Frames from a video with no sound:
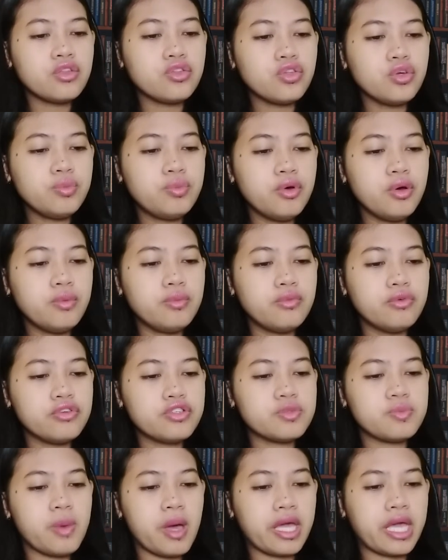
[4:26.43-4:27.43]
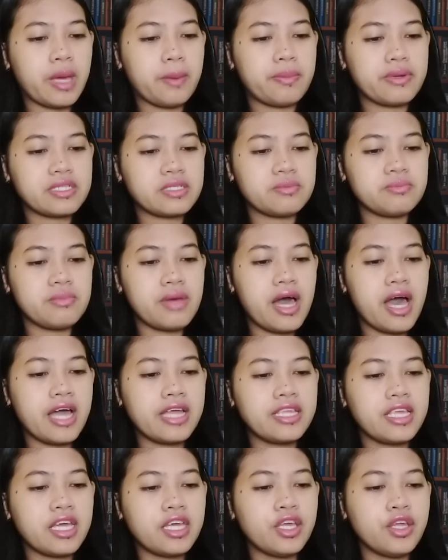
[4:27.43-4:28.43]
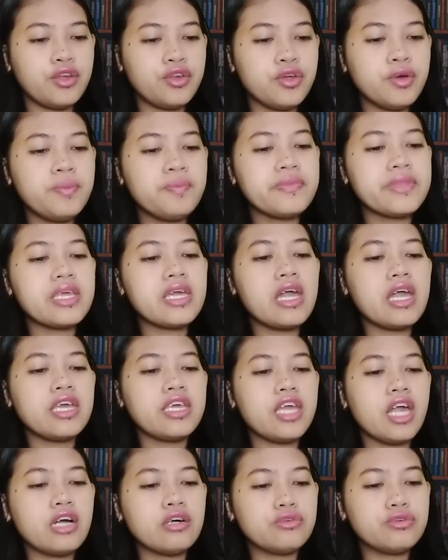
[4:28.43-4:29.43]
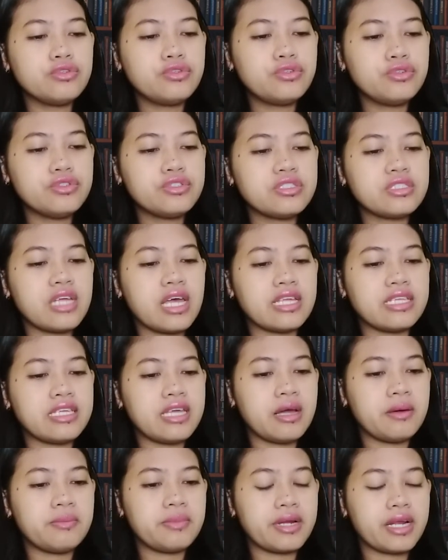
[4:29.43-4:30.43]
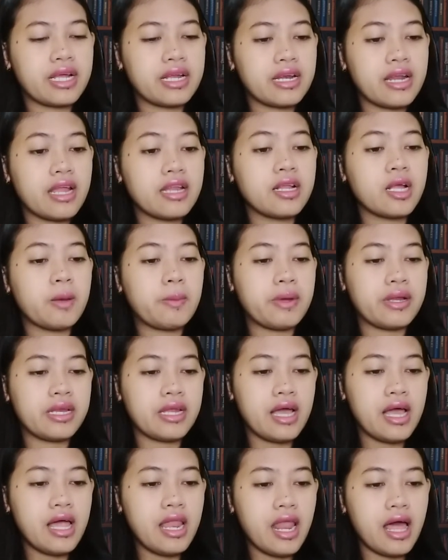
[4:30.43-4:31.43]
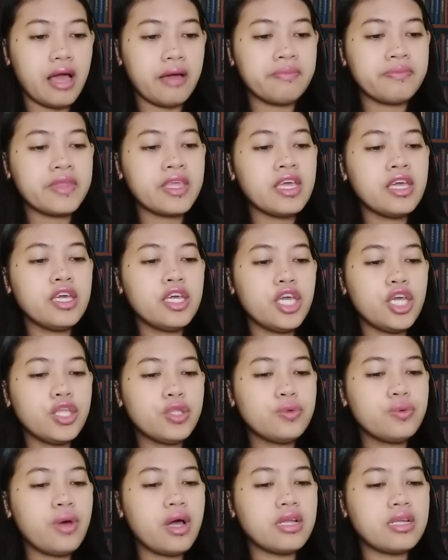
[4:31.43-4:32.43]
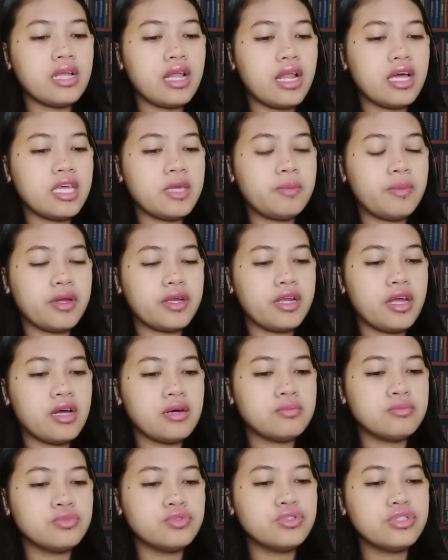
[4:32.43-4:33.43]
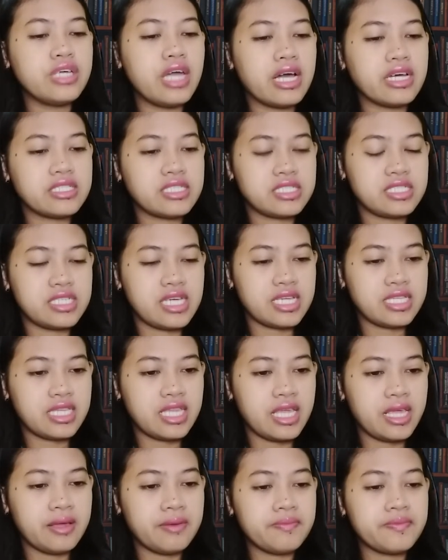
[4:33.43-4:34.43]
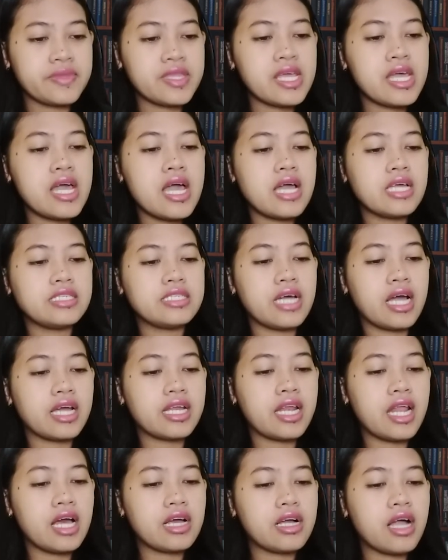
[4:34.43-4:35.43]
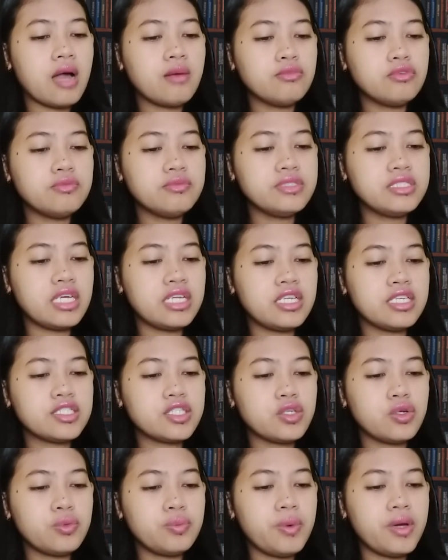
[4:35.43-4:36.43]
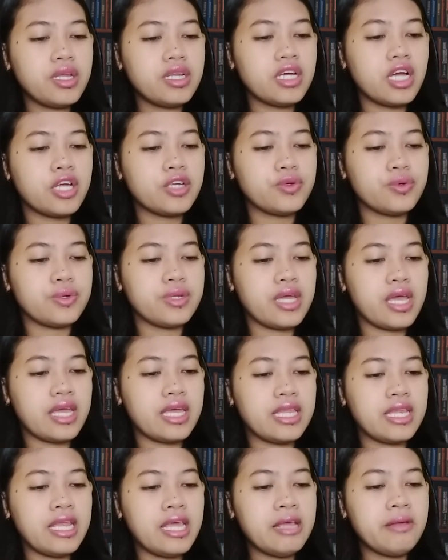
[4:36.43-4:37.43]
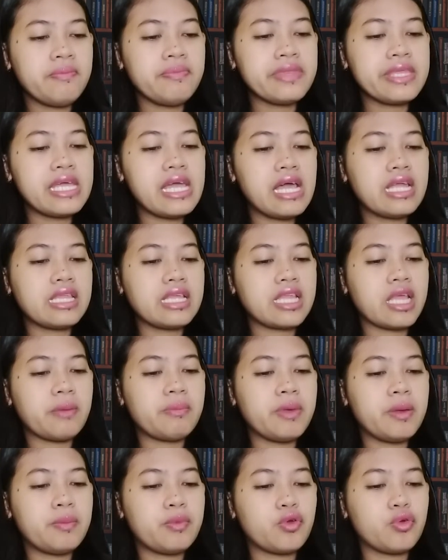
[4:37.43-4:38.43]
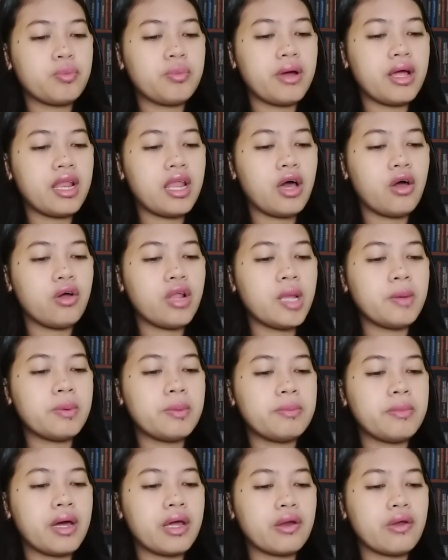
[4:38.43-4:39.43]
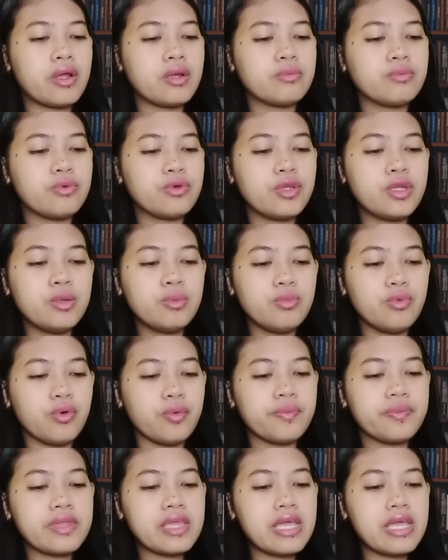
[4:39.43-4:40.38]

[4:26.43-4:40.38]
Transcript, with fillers: tubuhmu sebagai persembahan yang hidup, yang kudus, dan yang berkenan kepada Allah. Itu adalah ibadahmu yang sejati. Janganlah kamu menjadi serupa dengan dunia ini, tetapi berubahlah oleh pembaruan budimu,